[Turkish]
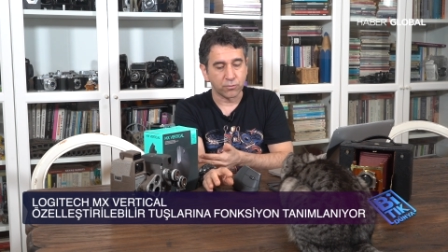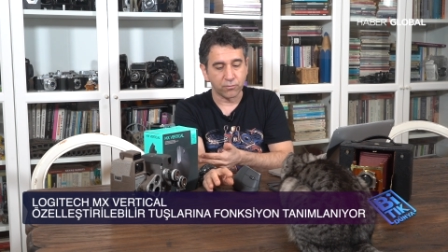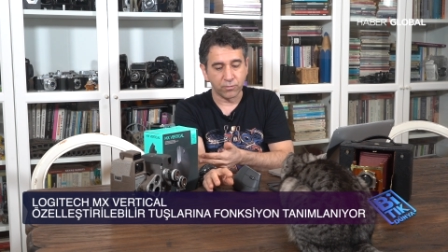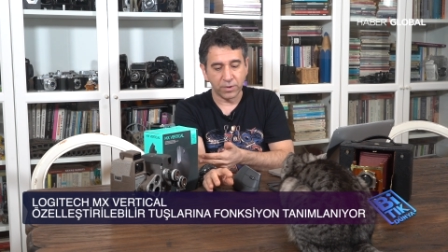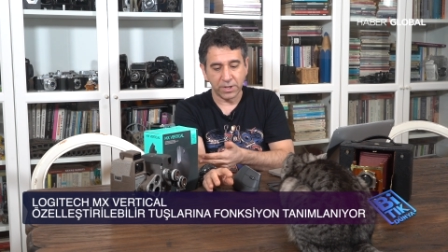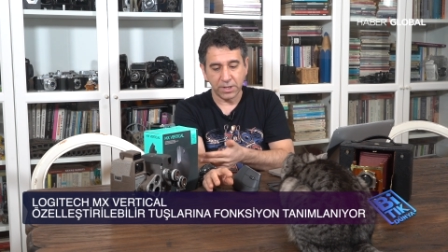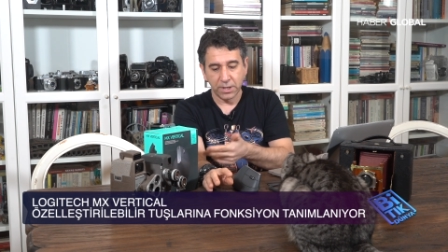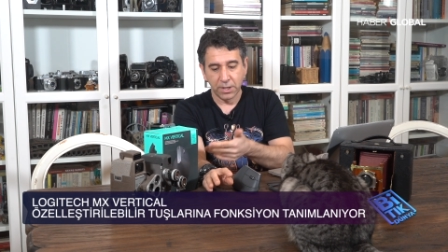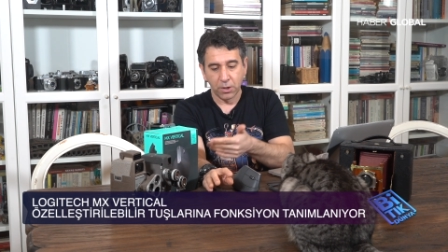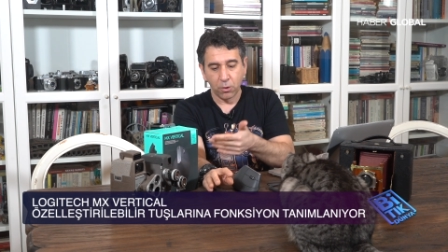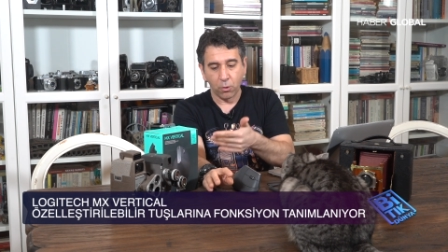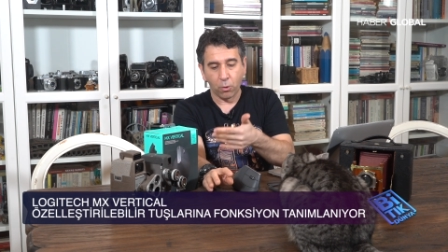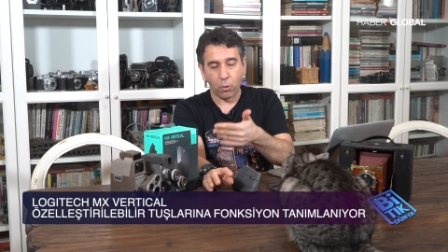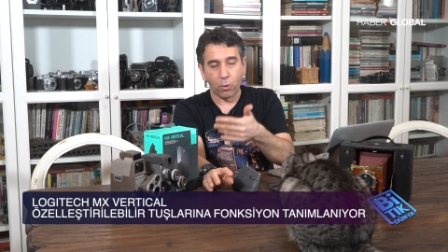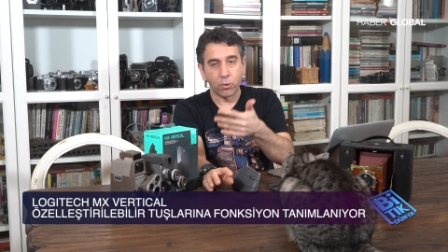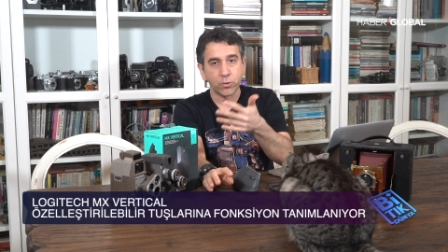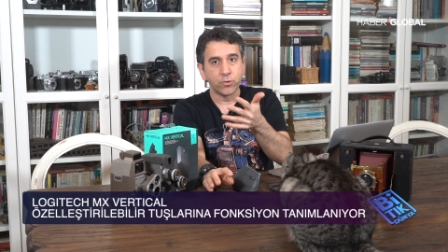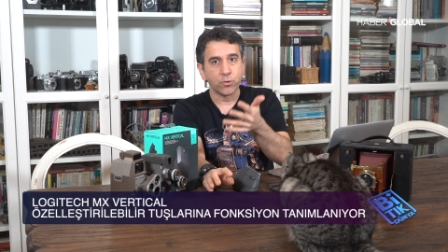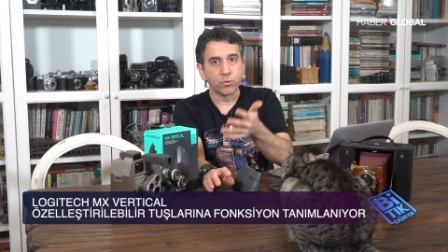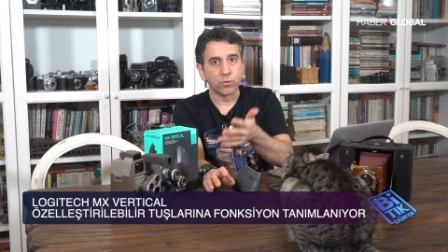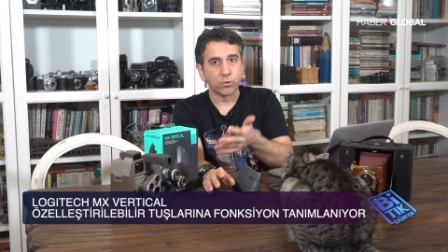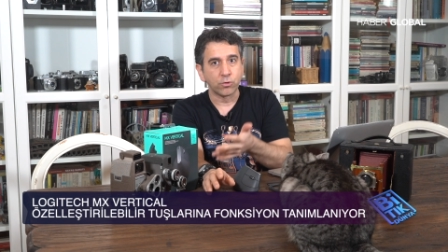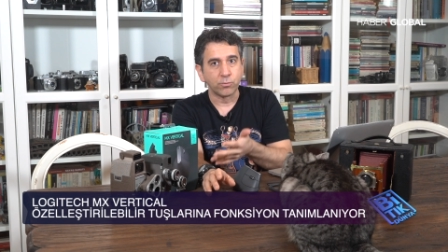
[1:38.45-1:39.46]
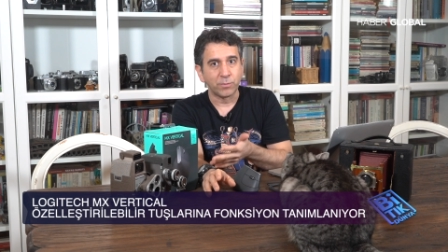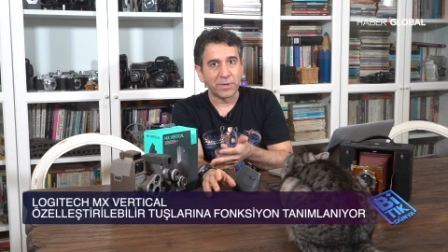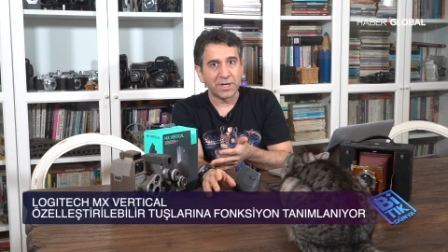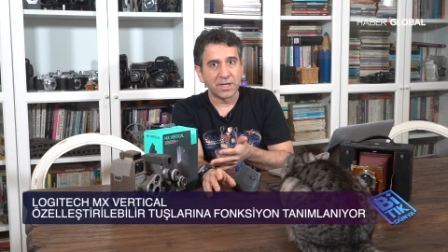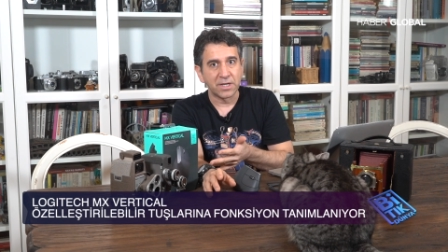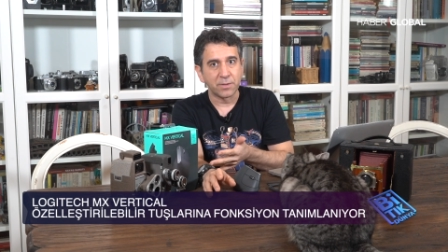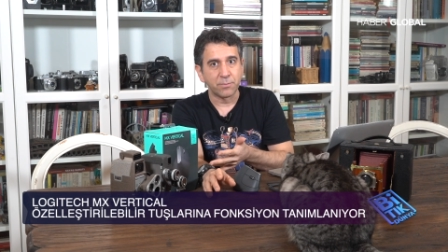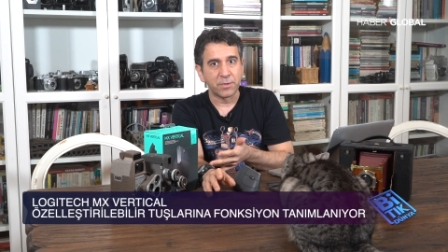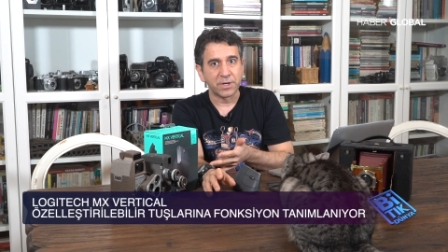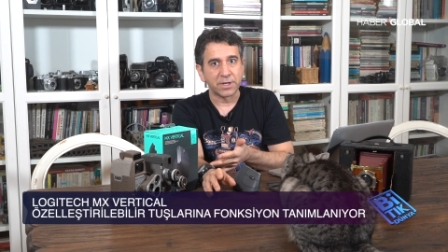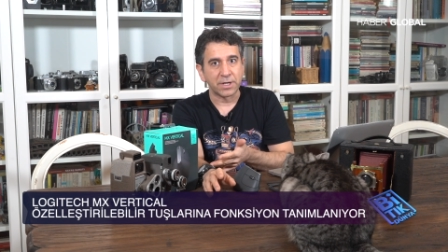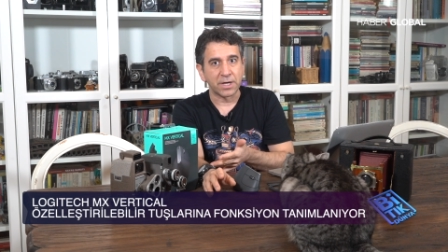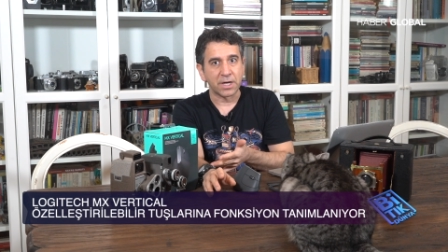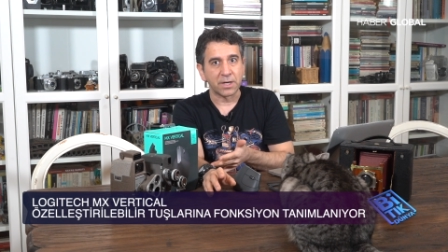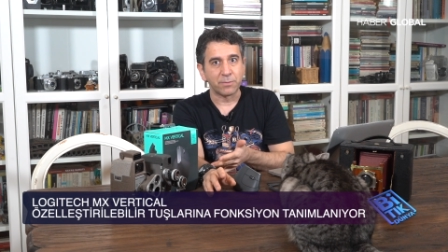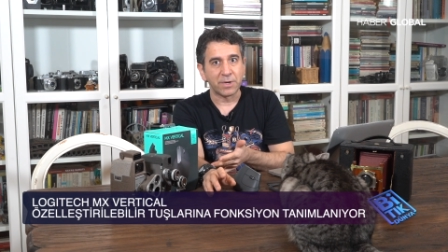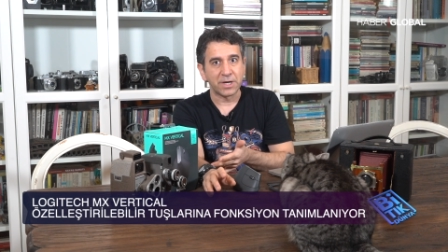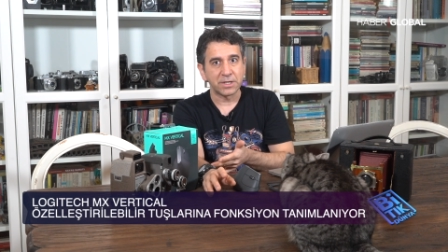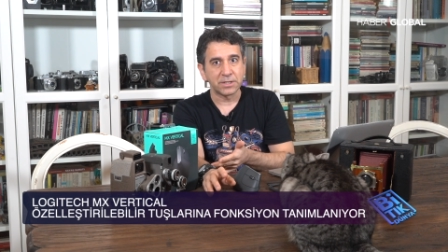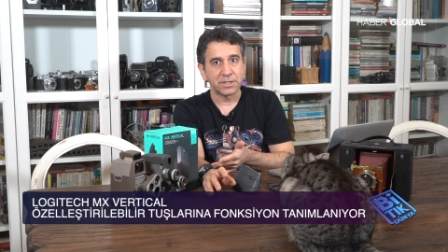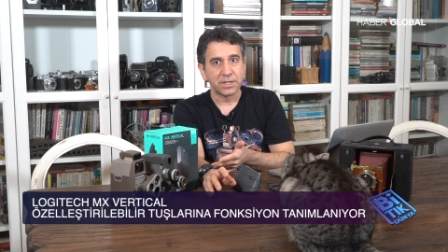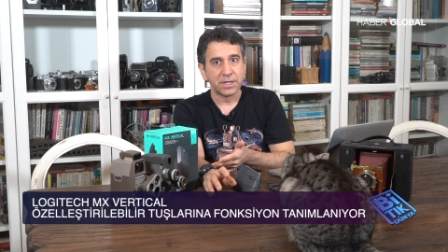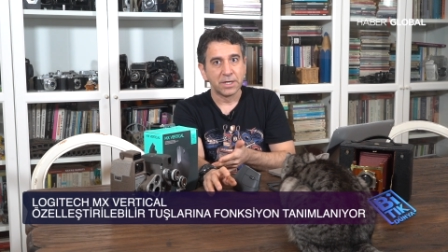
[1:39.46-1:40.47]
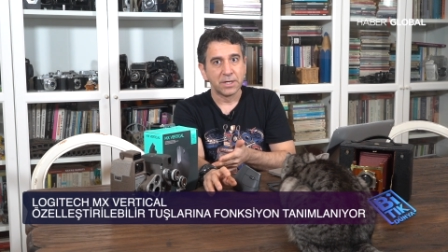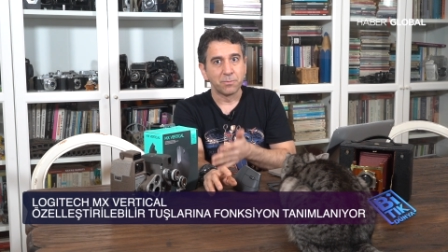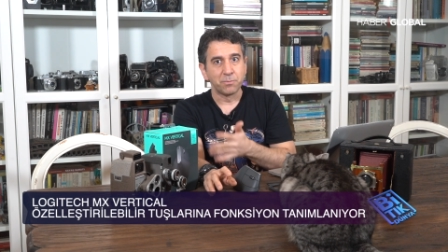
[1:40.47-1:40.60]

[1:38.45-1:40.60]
ve o yorulmayla beraber